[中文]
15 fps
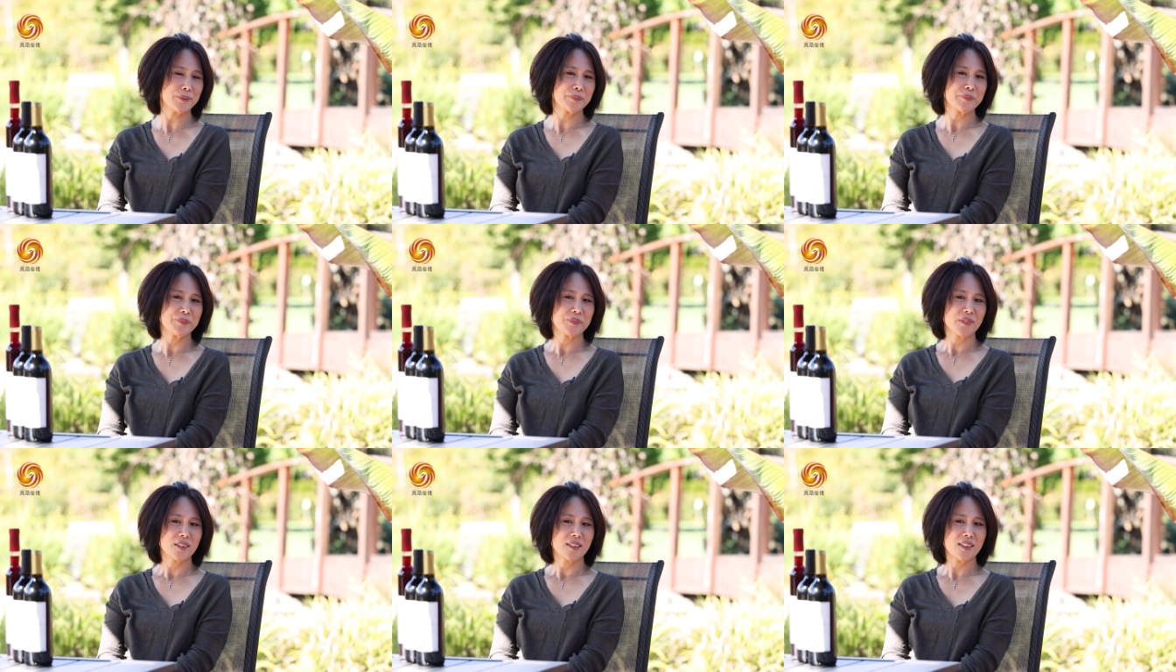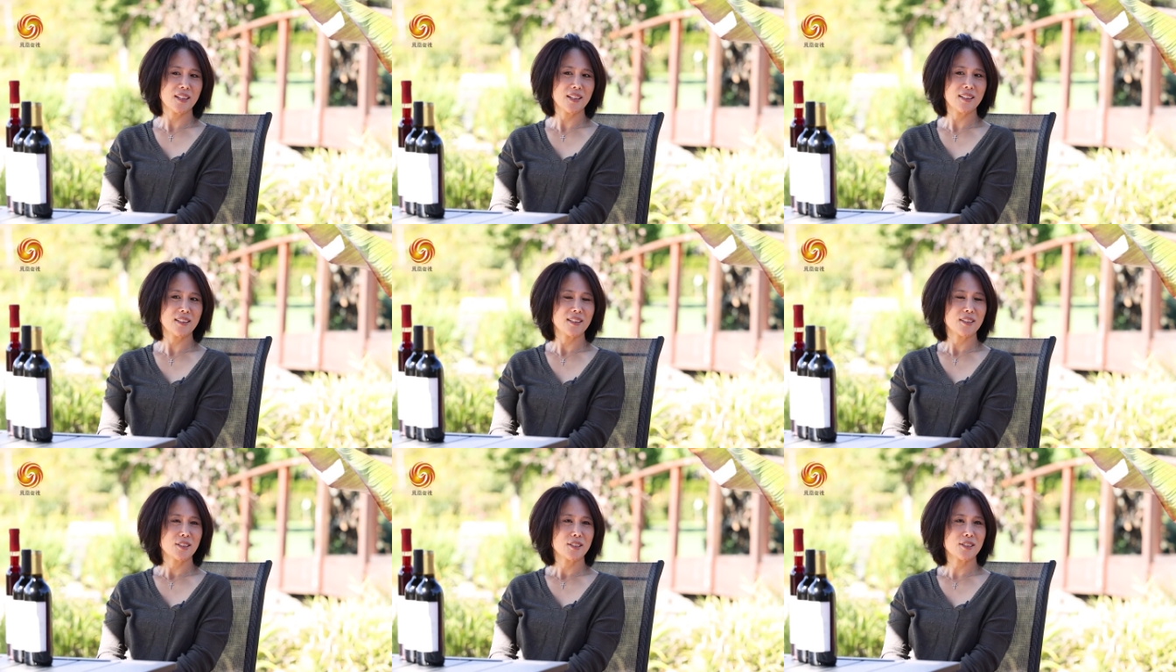嗯，是。那
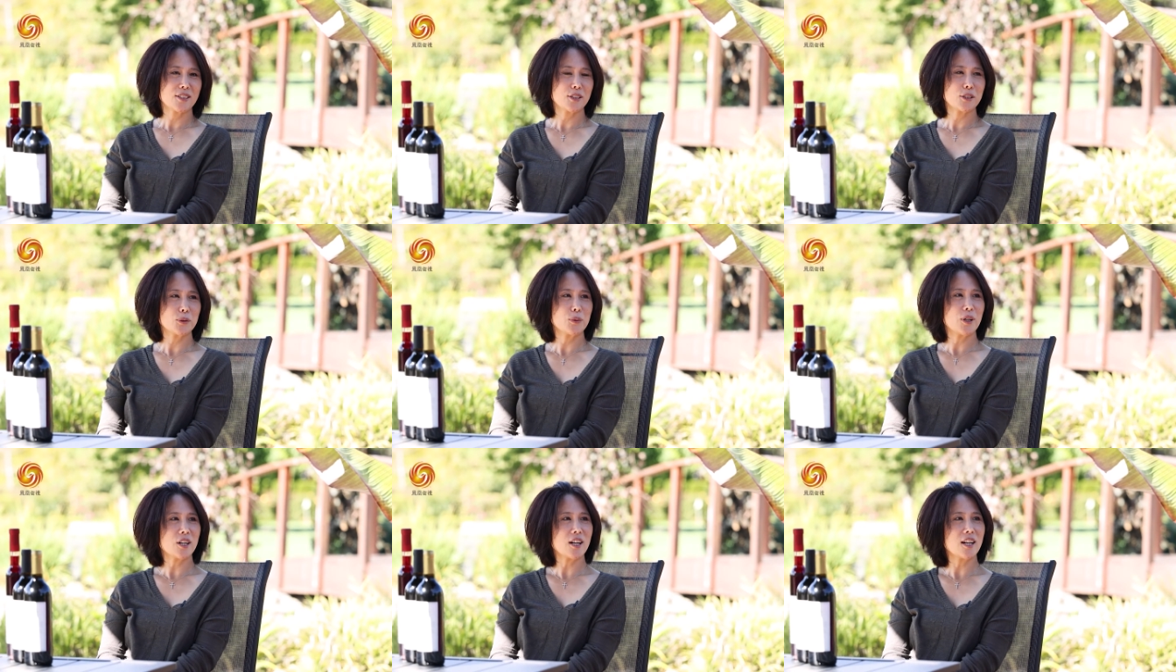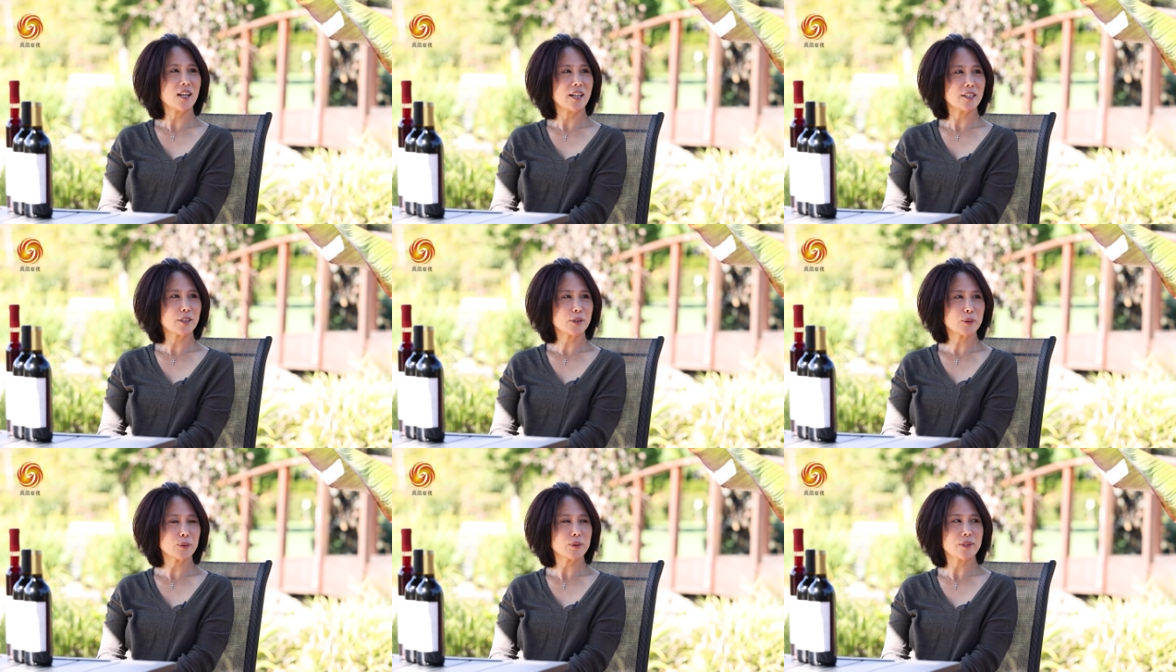其实我刚来的
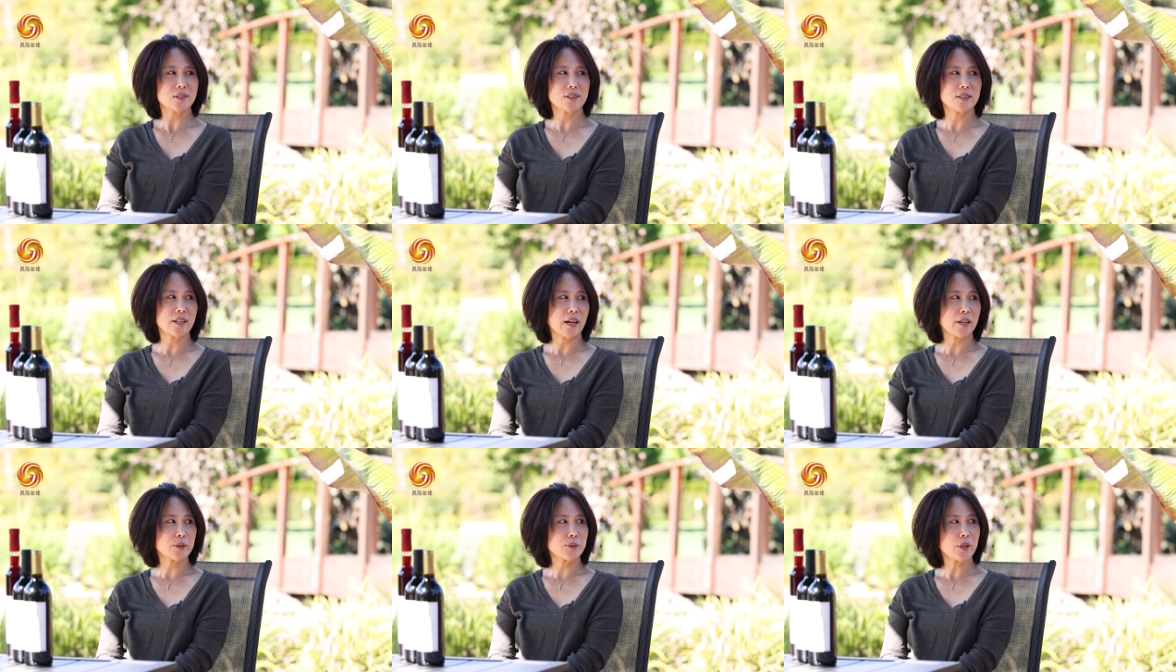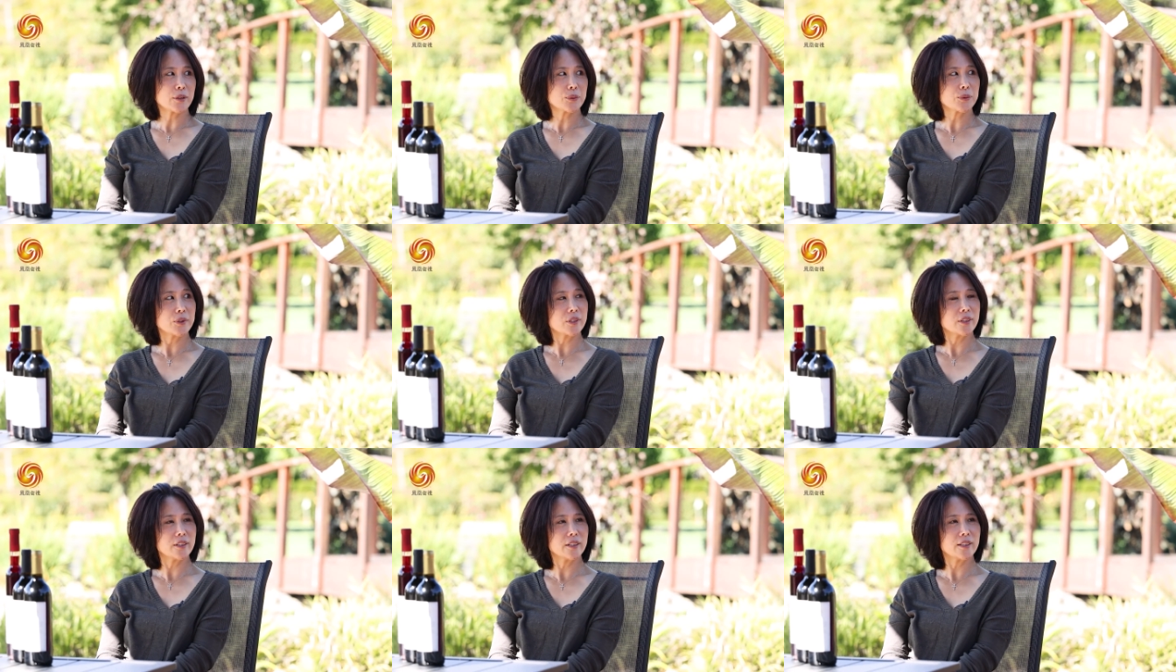时候，自己还想去
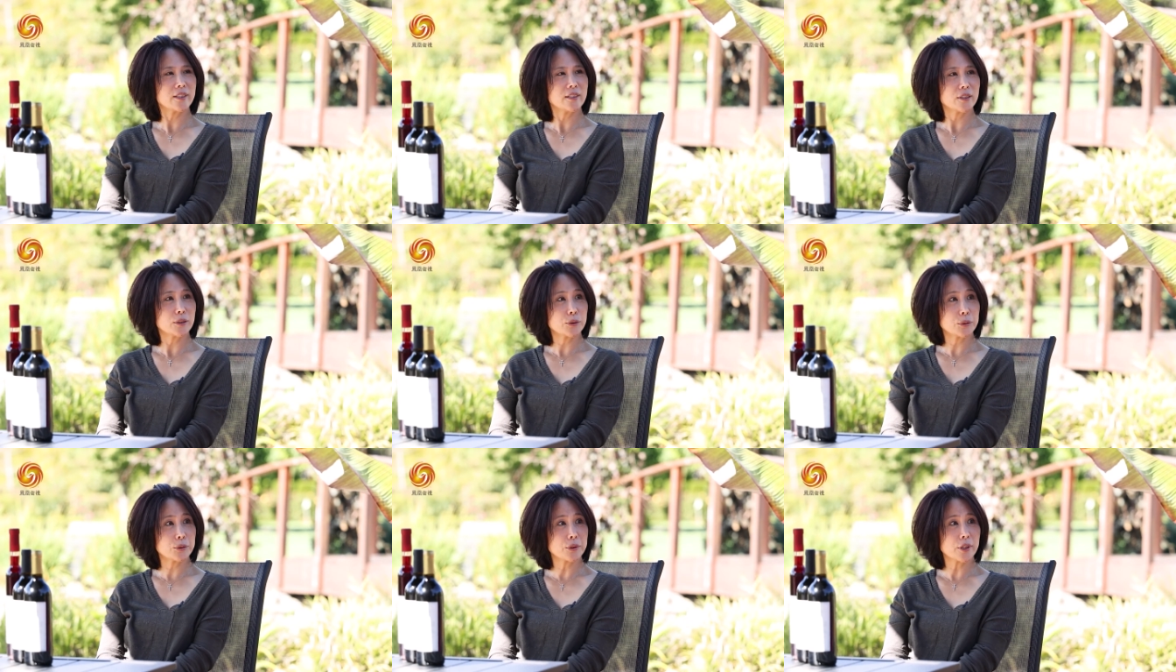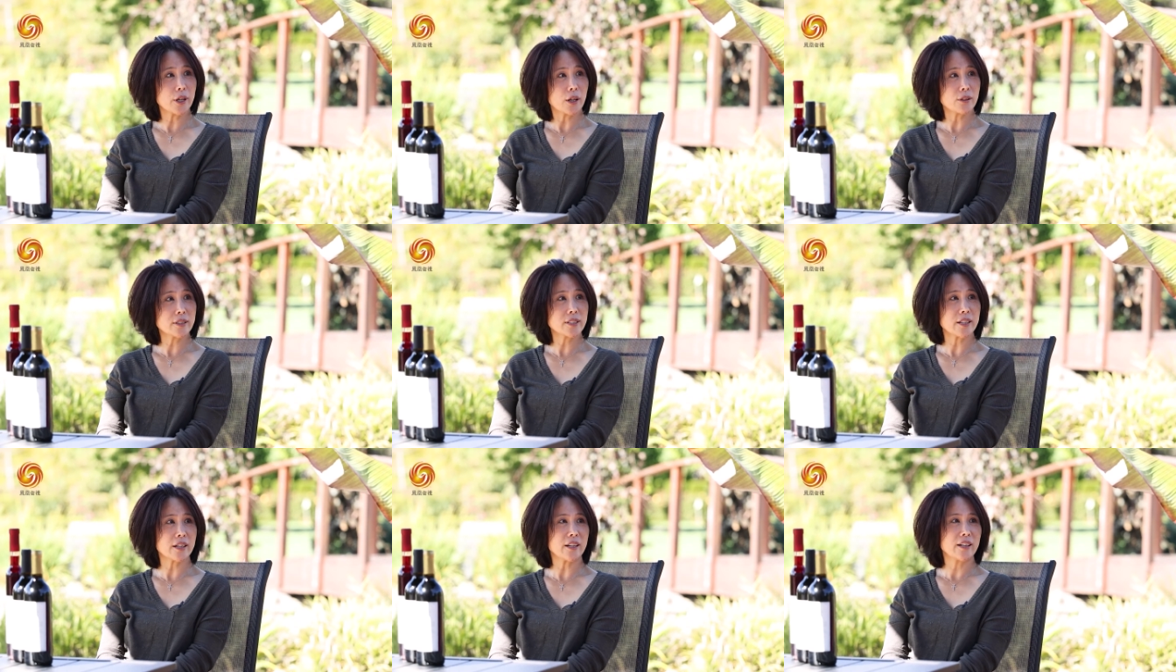刻意的去了
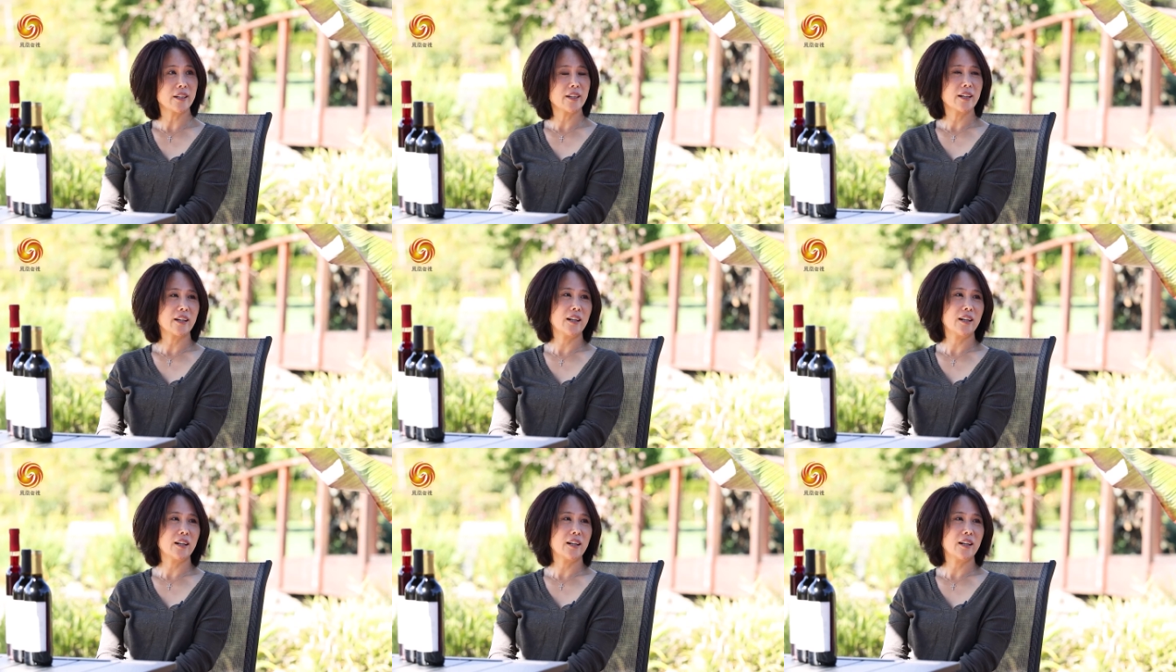解。嗯。